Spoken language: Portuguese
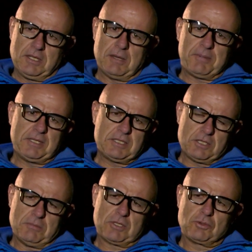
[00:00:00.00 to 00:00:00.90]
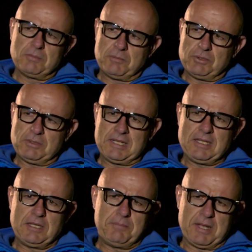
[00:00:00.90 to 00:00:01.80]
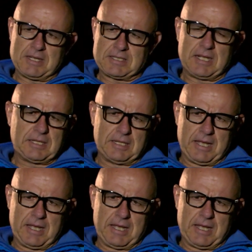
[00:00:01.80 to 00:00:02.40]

E apareceu uma turma muito grande de piazada